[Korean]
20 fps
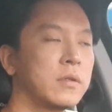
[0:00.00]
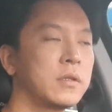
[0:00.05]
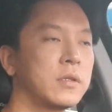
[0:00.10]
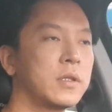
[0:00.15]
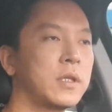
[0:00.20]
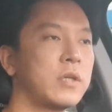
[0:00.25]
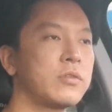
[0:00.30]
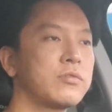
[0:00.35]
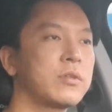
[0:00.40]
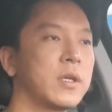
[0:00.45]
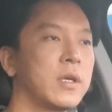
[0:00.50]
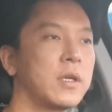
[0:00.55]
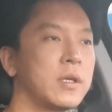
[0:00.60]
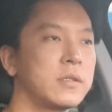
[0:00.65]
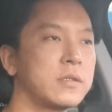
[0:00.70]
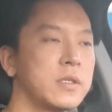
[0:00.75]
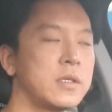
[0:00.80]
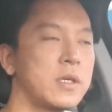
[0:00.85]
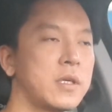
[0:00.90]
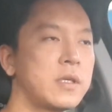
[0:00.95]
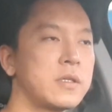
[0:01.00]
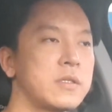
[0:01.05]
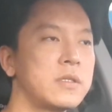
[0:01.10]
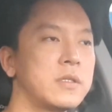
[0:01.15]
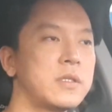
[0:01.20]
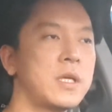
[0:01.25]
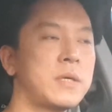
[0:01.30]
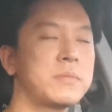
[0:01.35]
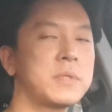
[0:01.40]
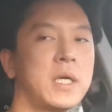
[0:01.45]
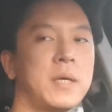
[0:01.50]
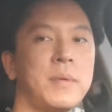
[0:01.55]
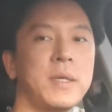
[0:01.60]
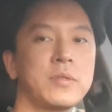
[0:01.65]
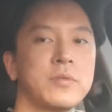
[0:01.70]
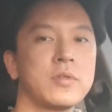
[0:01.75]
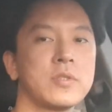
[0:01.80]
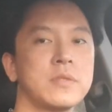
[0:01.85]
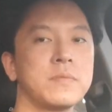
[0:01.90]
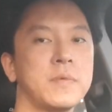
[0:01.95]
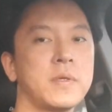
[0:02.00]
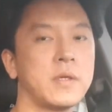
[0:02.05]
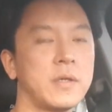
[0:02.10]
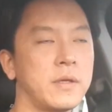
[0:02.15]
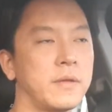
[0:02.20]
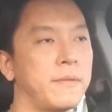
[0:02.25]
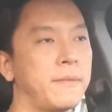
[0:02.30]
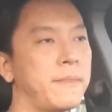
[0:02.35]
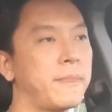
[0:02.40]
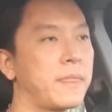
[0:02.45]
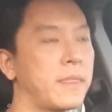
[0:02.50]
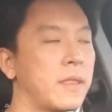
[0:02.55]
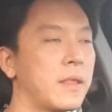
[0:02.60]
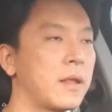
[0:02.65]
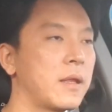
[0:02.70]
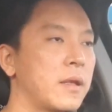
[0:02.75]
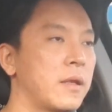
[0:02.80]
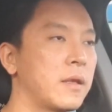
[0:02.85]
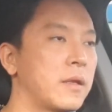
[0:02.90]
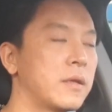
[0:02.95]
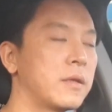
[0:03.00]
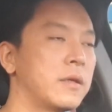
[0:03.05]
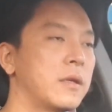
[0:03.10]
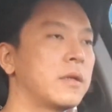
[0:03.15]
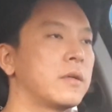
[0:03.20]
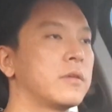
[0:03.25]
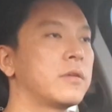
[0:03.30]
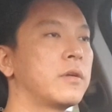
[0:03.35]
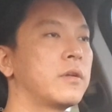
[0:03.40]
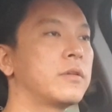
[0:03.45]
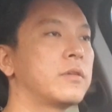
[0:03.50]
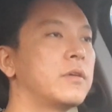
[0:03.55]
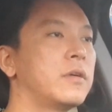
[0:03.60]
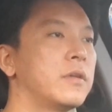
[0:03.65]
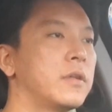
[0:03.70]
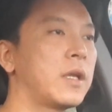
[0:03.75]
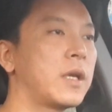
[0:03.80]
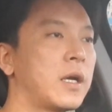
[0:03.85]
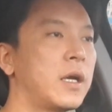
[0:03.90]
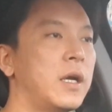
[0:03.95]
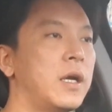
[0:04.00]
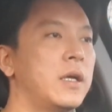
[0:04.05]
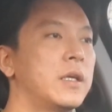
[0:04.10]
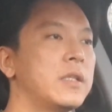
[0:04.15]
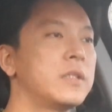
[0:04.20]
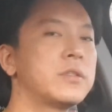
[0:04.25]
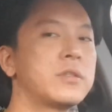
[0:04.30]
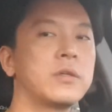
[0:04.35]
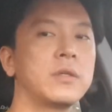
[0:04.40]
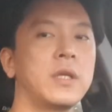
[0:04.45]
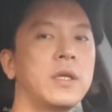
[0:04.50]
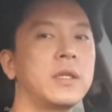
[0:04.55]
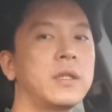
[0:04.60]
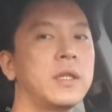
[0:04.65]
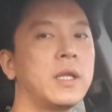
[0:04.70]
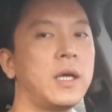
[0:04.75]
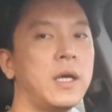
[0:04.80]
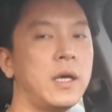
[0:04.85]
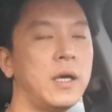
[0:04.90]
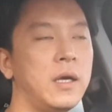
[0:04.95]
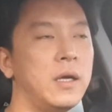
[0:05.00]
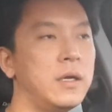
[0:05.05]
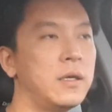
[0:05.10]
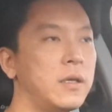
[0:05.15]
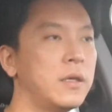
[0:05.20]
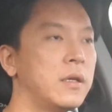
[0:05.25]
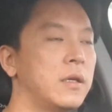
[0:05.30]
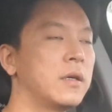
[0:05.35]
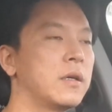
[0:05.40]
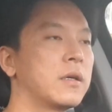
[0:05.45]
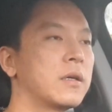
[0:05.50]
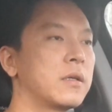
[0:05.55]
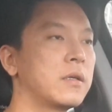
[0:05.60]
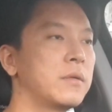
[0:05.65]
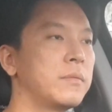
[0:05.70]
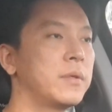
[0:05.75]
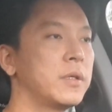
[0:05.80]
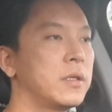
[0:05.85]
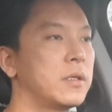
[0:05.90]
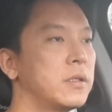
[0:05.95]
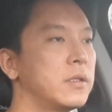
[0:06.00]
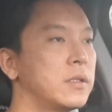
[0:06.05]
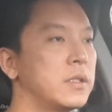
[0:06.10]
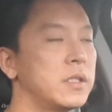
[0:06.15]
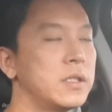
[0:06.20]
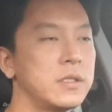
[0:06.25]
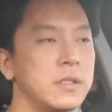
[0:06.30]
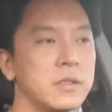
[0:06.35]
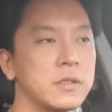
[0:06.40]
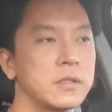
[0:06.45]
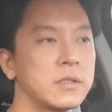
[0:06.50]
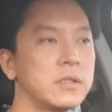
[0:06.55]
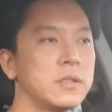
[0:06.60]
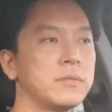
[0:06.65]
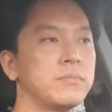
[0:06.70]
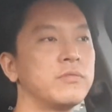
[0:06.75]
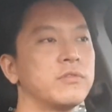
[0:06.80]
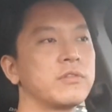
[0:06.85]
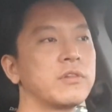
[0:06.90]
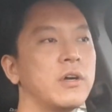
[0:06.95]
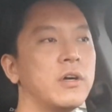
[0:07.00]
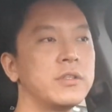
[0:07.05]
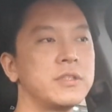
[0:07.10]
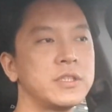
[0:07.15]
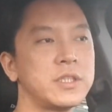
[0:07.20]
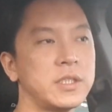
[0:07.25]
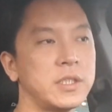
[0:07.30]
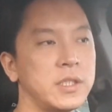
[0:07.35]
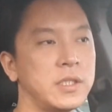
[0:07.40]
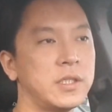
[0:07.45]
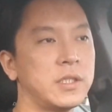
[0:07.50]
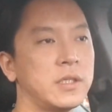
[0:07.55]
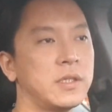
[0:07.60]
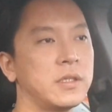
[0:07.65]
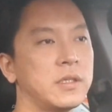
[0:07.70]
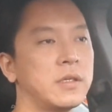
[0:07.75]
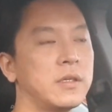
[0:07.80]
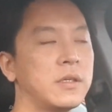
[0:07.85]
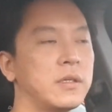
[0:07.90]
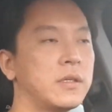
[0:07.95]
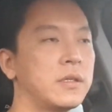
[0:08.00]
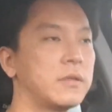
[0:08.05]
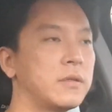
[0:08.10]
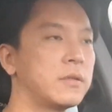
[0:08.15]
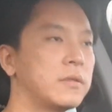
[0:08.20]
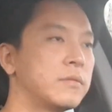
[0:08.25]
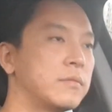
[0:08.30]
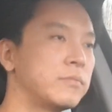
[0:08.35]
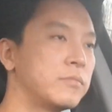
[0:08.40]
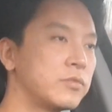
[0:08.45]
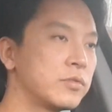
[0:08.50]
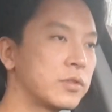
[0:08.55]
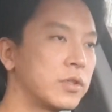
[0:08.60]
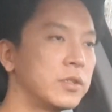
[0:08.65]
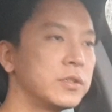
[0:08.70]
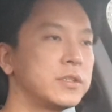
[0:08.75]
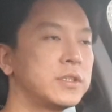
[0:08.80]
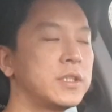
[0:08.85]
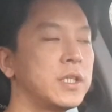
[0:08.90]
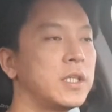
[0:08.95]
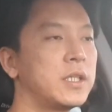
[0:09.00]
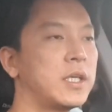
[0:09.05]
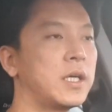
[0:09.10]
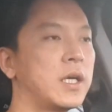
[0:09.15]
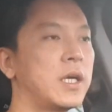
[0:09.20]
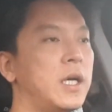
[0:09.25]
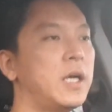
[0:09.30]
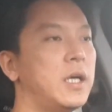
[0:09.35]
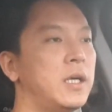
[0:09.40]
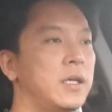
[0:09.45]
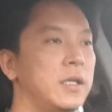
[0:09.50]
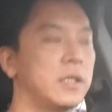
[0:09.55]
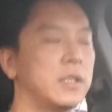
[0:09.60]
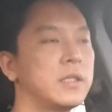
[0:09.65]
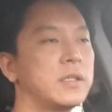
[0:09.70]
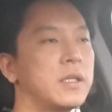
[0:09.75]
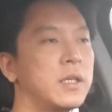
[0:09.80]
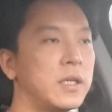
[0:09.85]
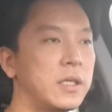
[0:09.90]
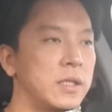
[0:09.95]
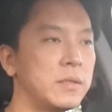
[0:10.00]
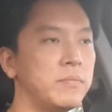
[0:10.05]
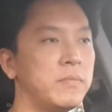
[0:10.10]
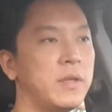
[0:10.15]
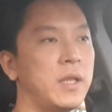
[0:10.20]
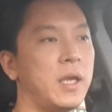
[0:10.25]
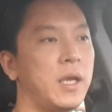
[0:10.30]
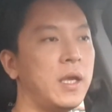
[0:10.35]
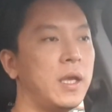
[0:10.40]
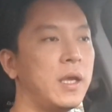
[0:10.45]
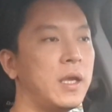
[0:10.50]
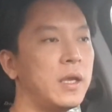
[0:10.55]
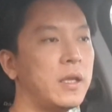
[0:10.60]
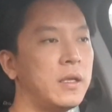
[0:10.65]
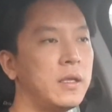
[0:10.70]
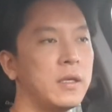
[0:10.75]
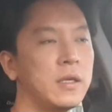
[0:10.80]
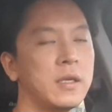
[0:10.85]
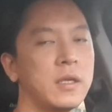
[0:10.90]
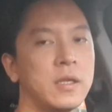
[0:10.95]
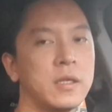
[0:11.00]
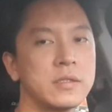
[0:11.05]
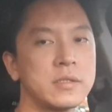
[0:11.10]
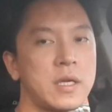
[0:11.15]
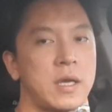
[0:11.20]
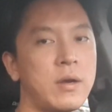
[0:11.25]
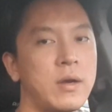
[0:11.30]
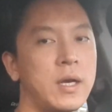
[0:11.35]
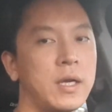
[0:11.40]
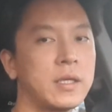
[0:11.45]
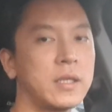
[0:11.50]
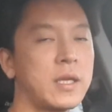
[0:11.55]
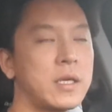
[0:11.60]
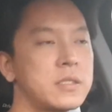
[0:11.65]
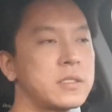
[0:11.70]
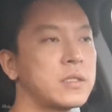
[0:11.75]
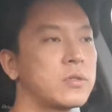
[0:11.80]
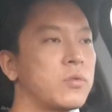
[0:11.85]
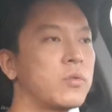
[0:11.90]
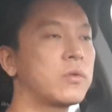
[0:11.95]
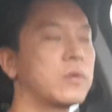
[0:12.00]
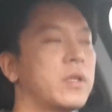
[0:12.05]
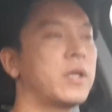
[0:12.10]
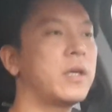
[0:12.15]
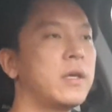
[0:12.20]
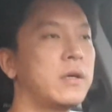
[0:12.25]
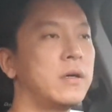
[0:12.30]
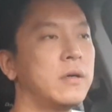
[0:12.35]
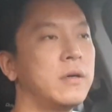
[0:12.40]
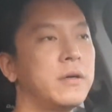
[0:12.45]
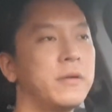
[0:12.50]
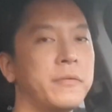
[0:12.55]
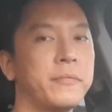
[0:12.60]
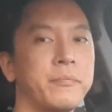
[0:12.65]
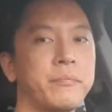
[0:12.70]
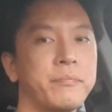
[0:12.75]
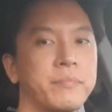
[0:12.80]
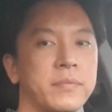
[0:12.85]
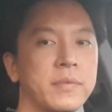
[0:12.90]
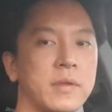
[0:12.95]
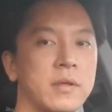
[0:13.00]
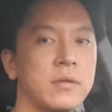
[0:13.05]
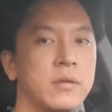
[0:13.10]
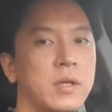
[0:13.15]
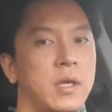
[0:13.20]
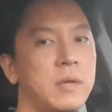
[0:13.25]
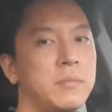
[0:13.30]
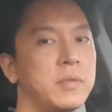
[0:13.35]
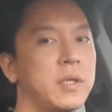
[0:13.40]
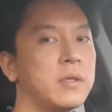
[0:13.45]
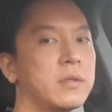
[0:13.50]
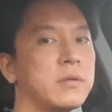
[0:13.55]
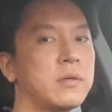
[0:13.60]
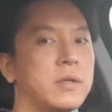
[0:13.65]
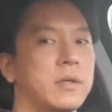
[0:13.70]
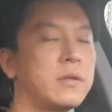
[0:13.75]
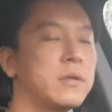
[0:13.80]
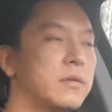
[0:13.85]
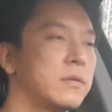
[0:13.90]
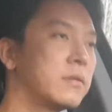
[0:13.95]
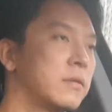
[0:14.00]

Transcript: 나중에 이제 세입자가 맞춰지면 예를 들어서 내가 인천에 했다 그러면 그 물건지 물건지에다가 내가 임대 상황에 대한 신고를 해요 그렇게 하면 되는 거예요